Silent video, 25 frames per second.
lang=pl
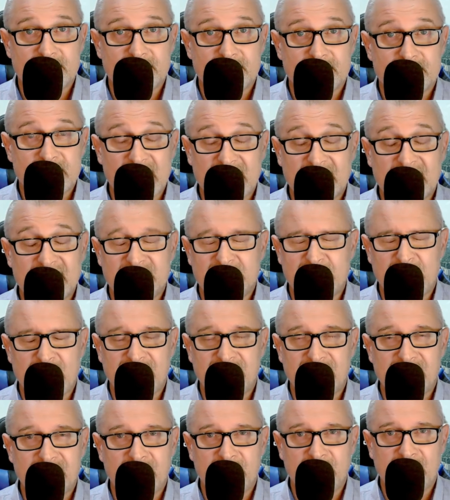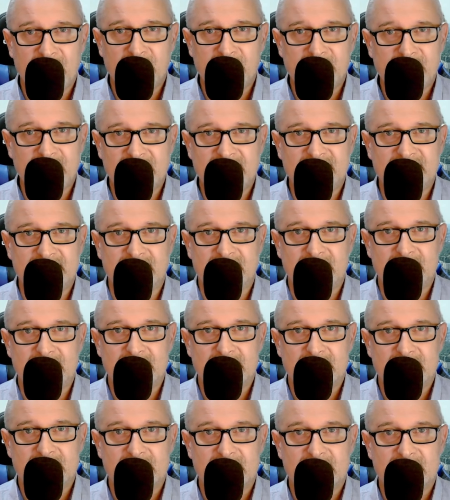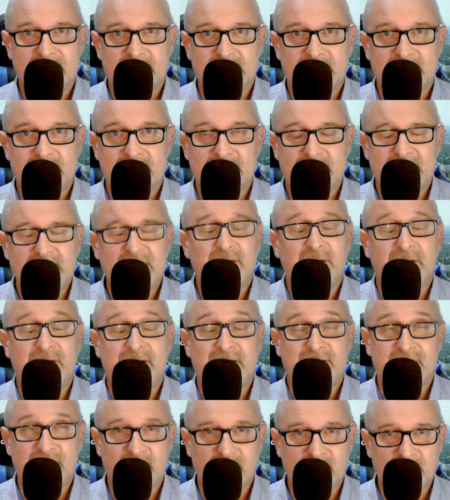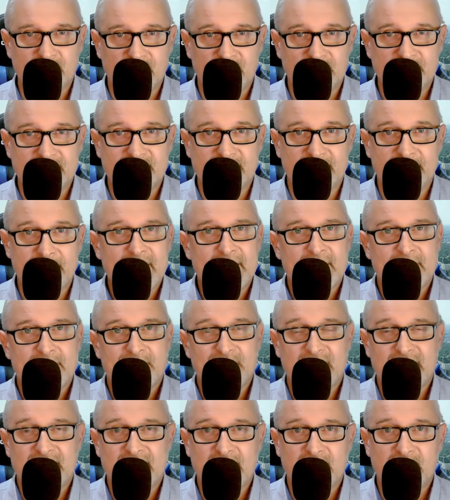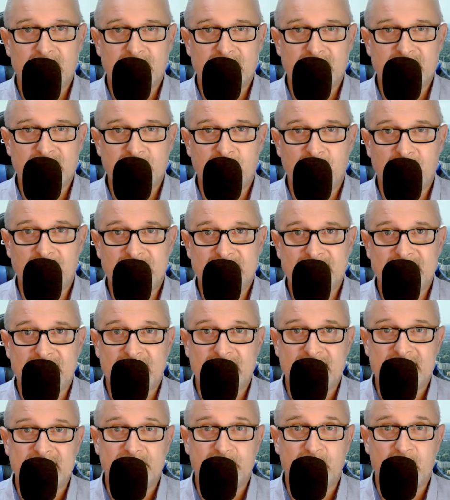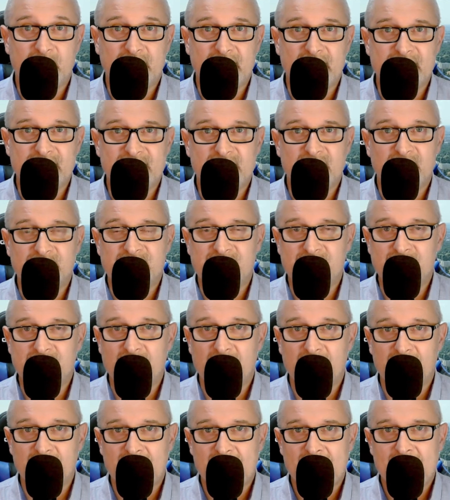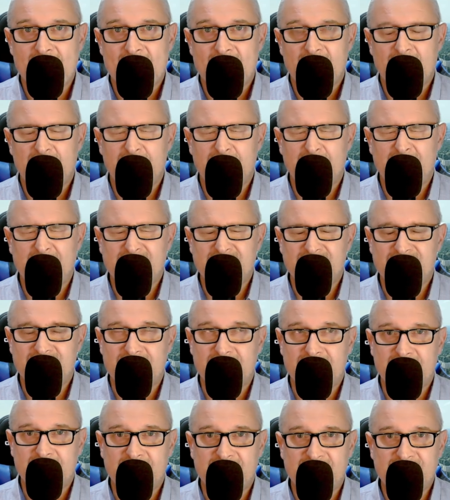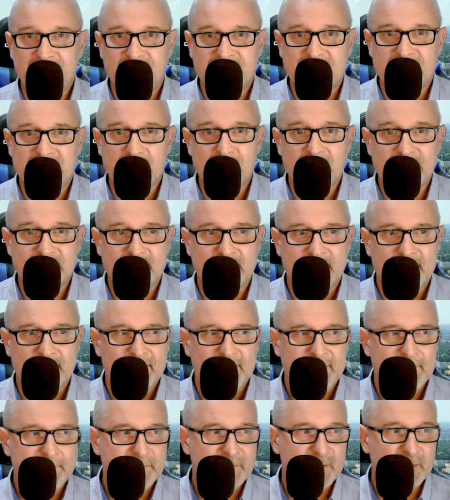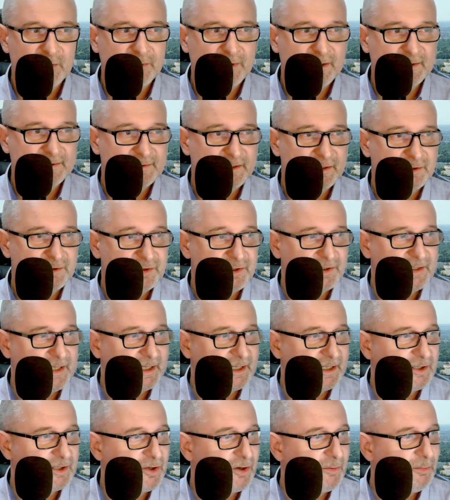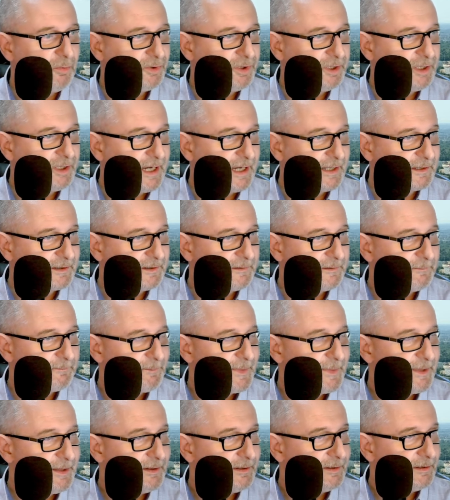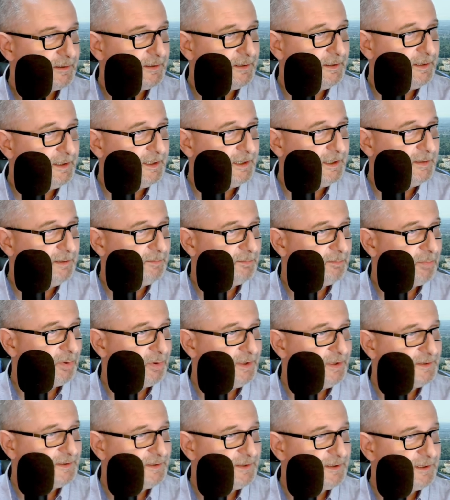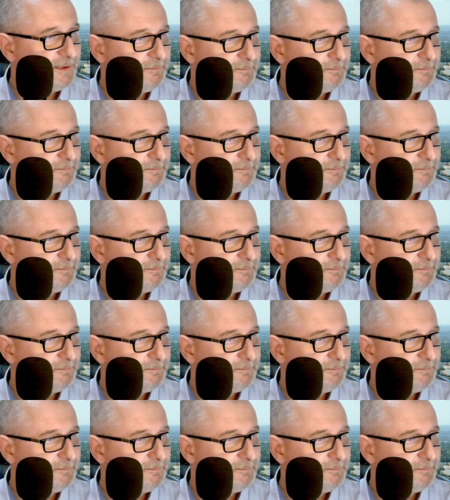takie sprawy nie mają miejsca. I to jest szokujące. Dlatego też policja z potężną siłą będzie, będzie działać. Tu jest jeszcze taki komunikat y, policji